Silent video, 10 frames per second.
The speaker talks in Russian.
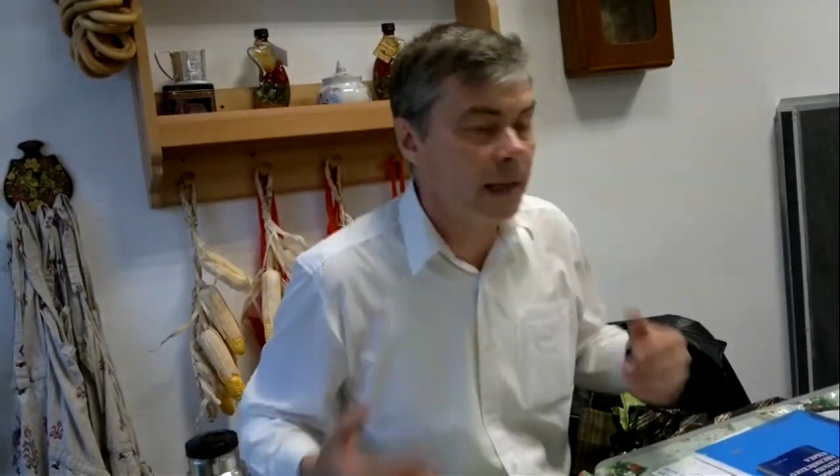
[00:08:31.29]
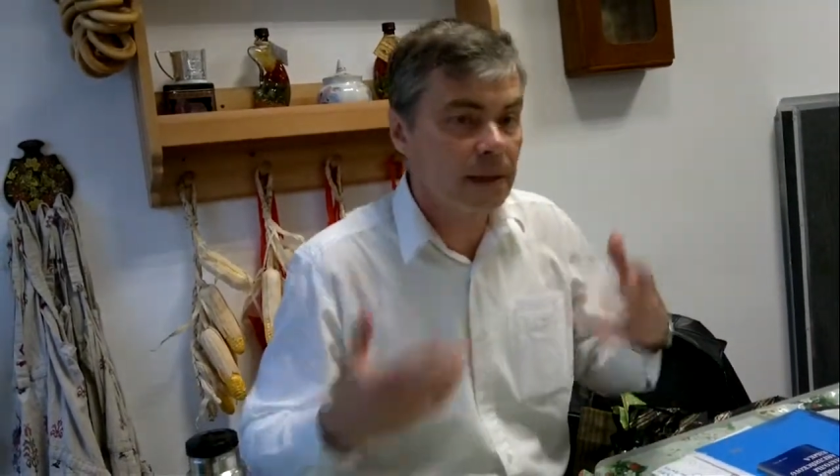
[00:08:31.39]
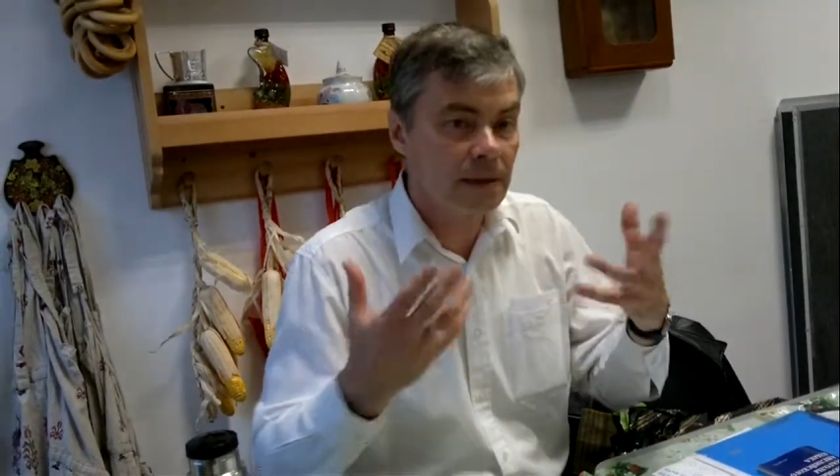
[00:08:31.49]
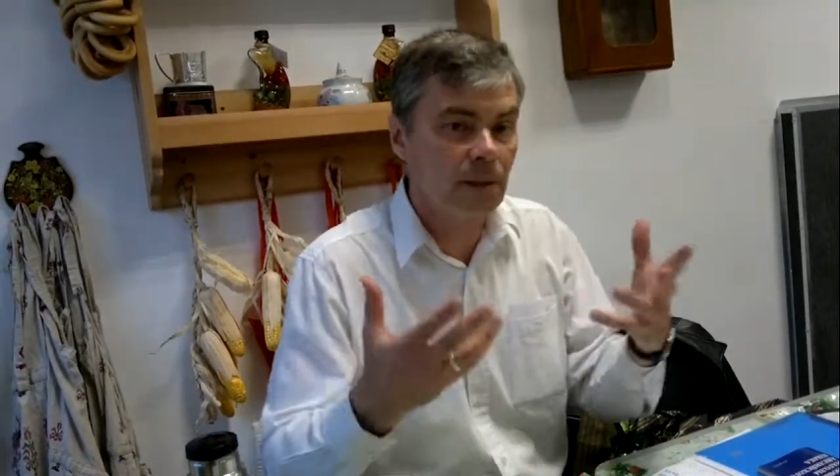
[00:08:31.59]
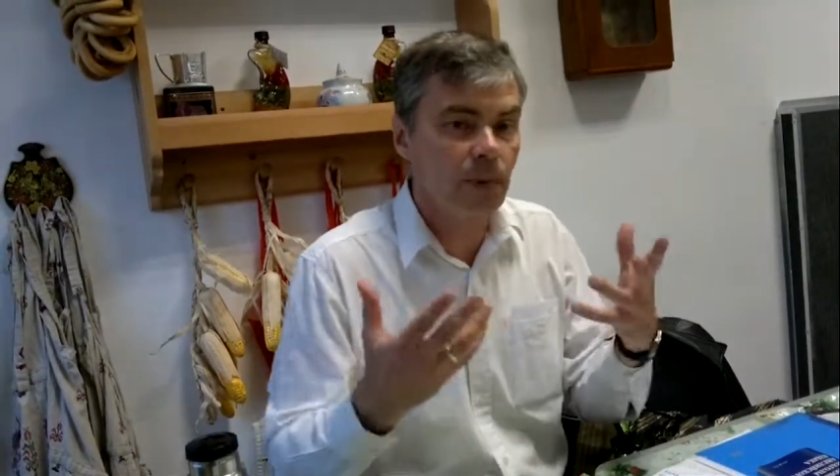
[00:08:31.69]
я
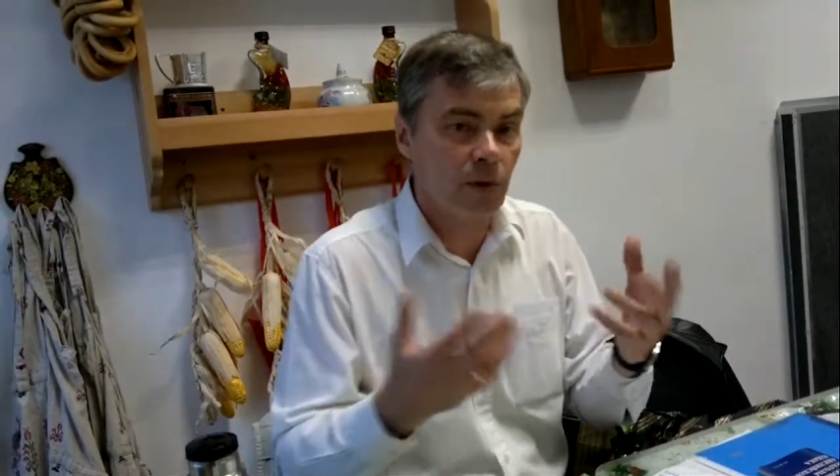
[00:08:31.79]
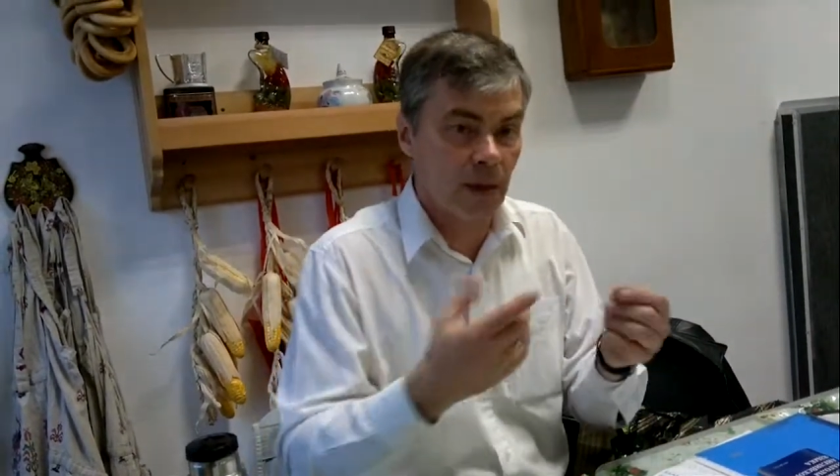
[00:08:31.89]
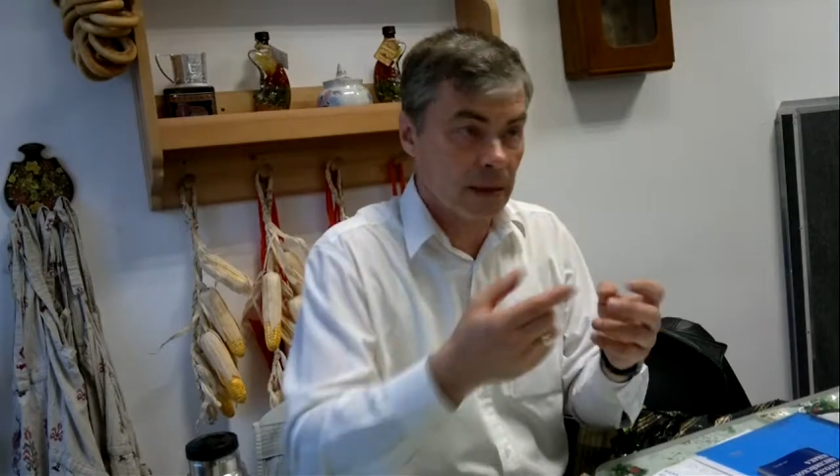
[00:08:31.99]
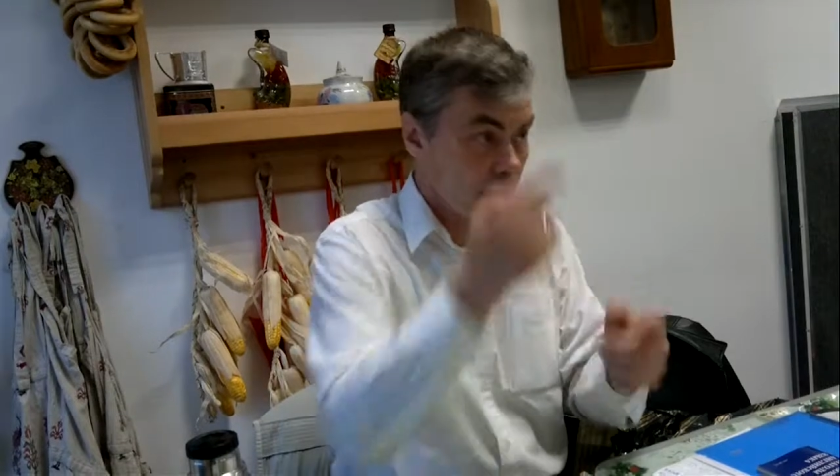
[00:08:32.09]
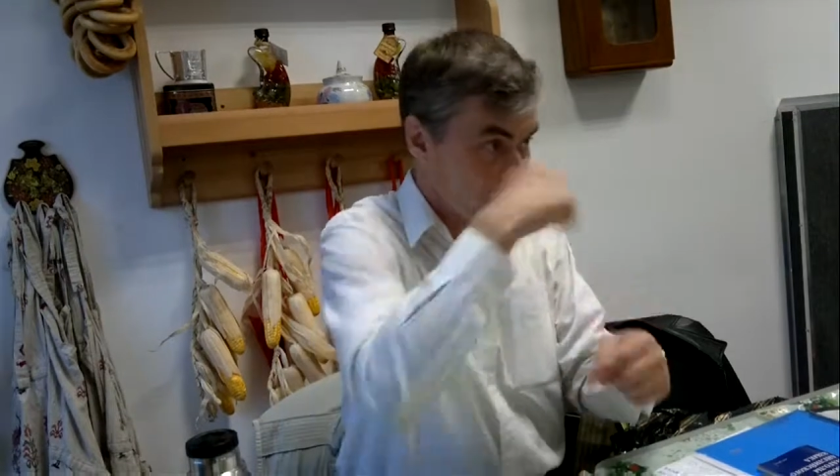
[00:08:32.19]
сыт по горло,
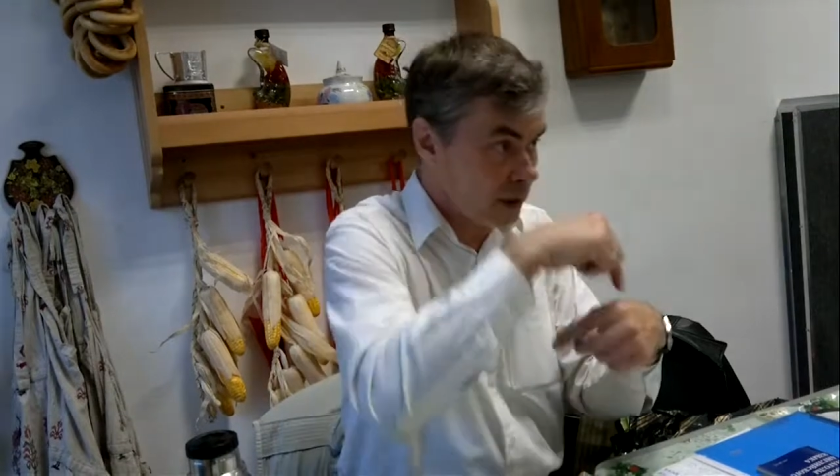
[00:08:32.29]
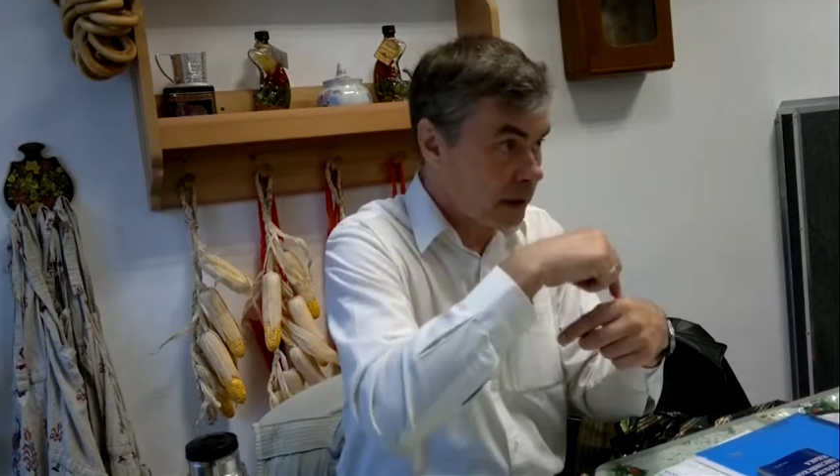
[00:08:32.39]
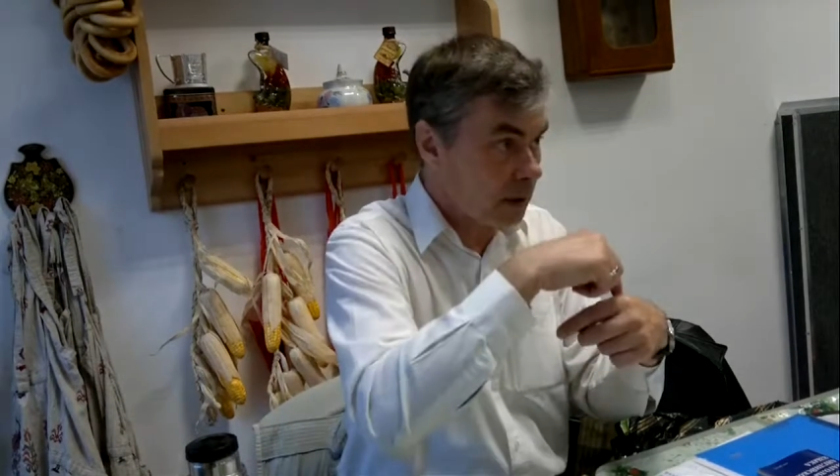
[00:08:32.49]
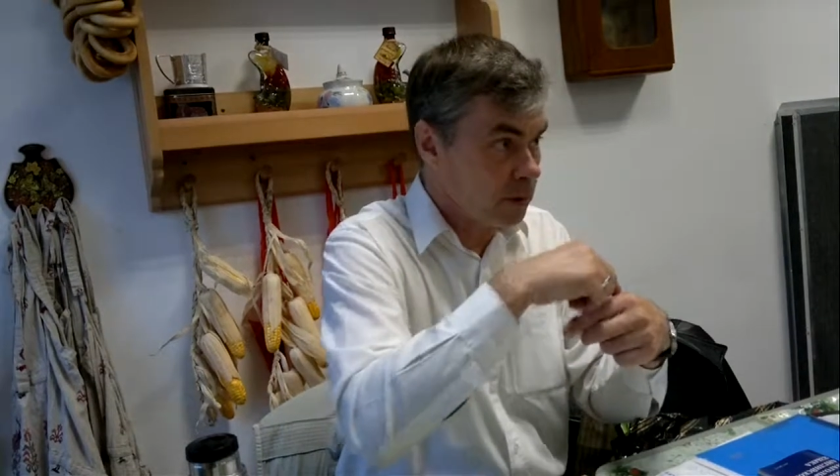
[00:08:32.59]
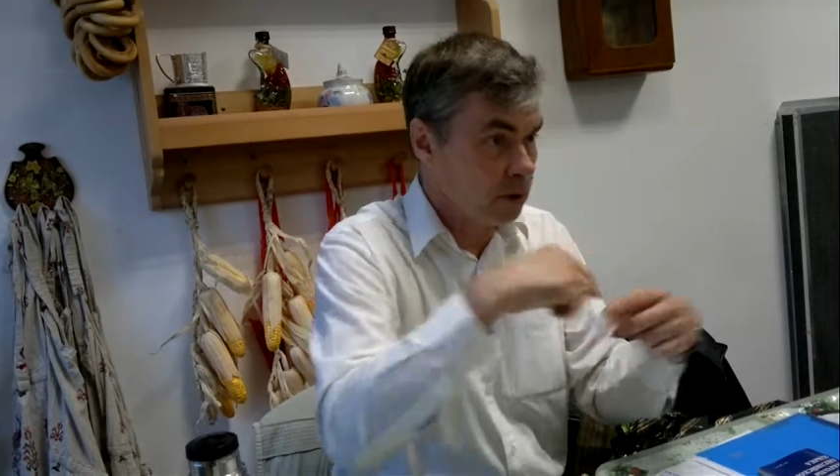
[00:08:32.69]
когда в
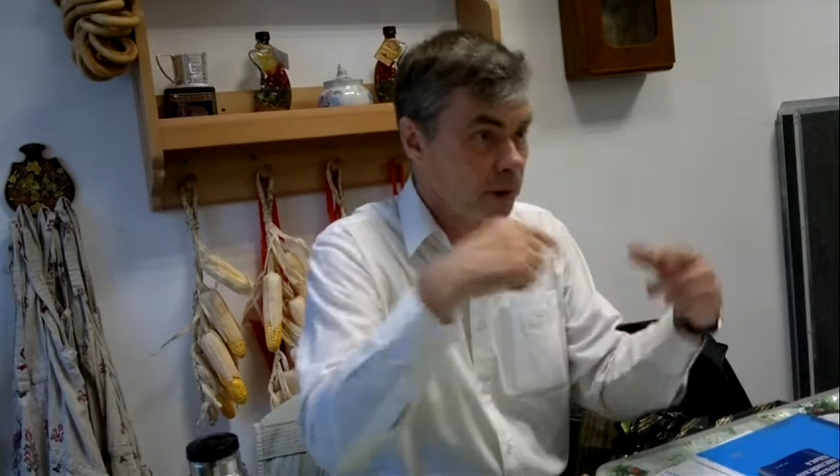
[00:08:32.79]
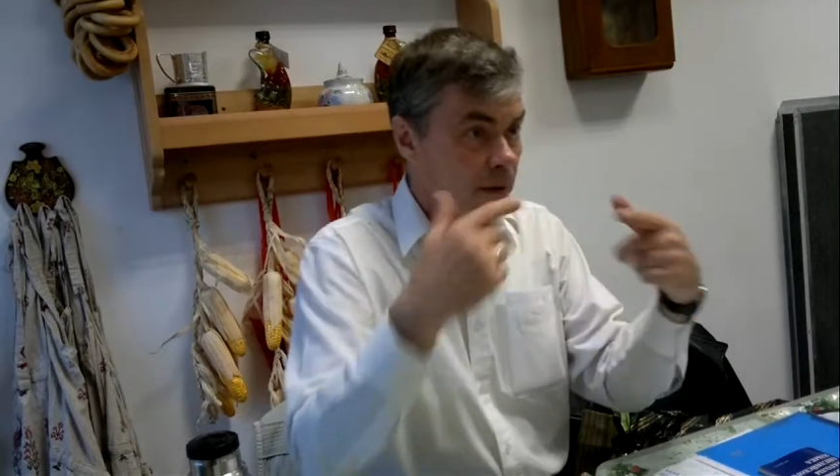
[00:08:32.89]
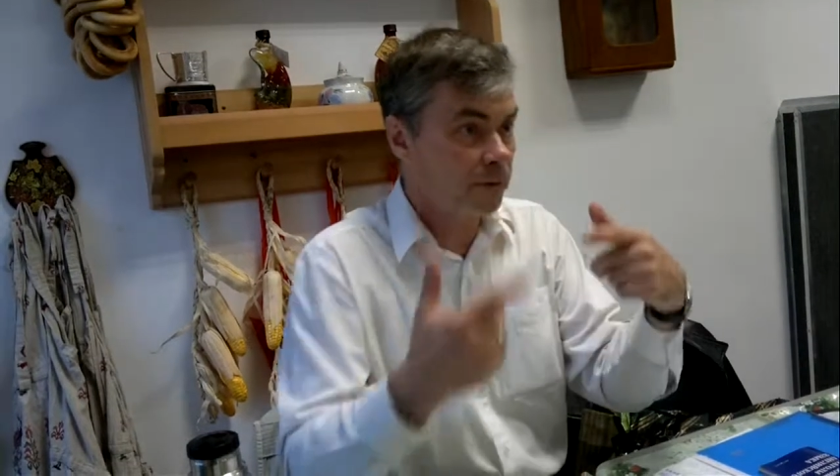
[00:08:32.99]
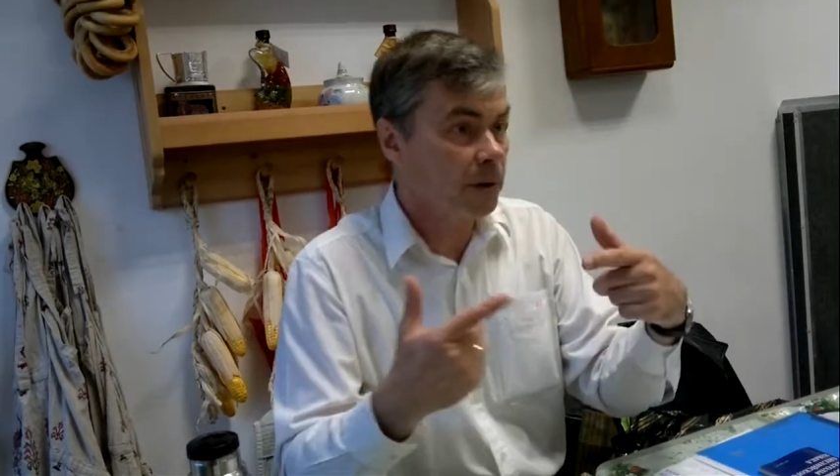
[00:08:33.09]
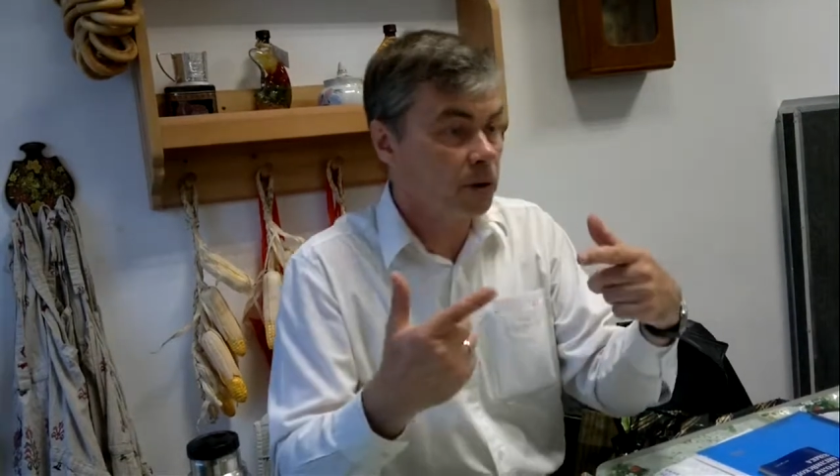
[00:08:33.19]
страдательном злобе.
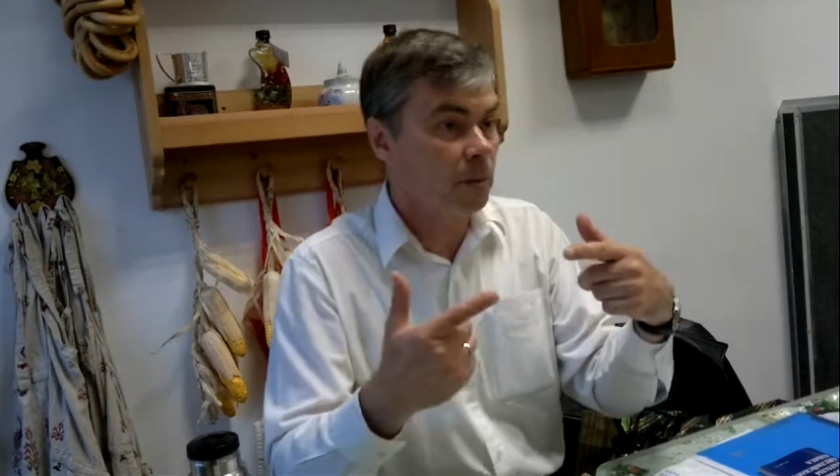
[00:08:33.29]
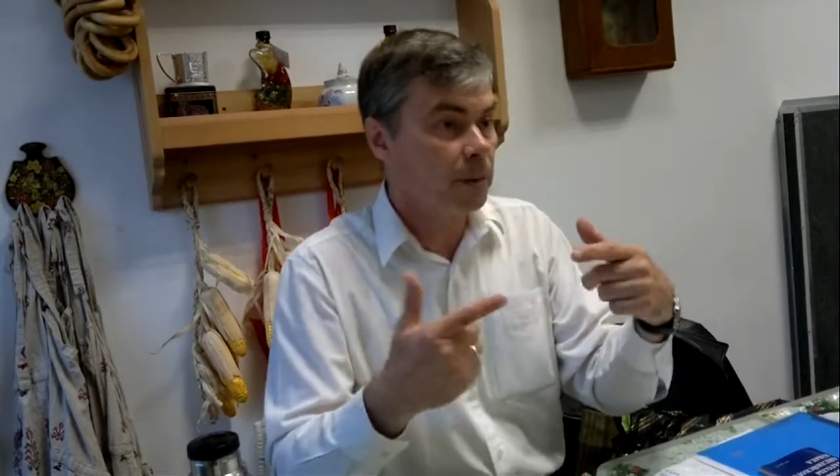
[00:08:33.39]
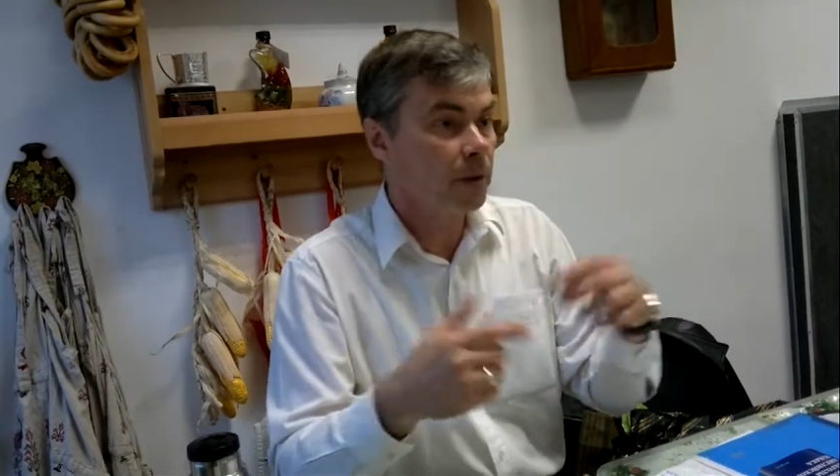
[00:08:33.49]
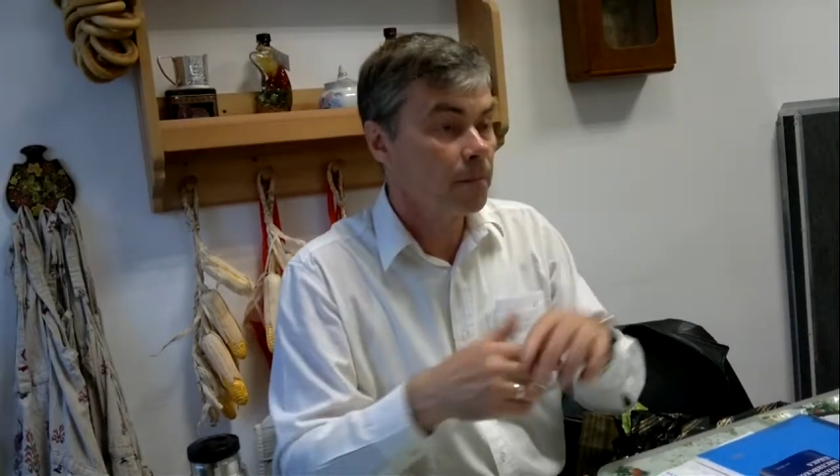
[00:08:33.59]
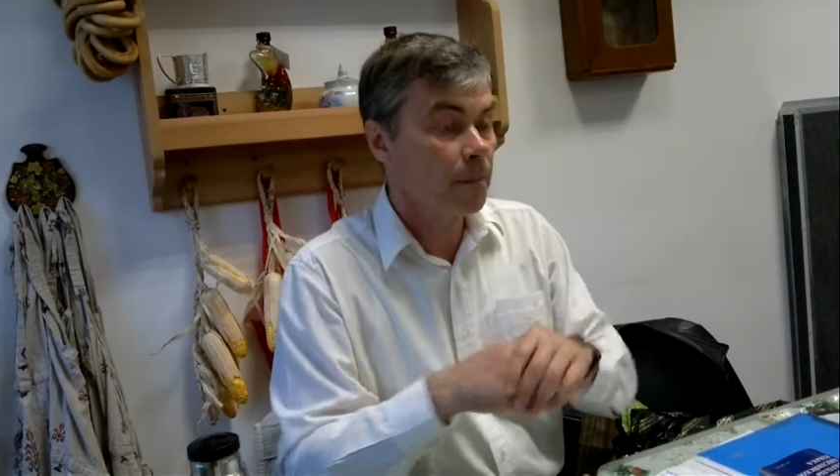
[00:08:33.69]
Федок.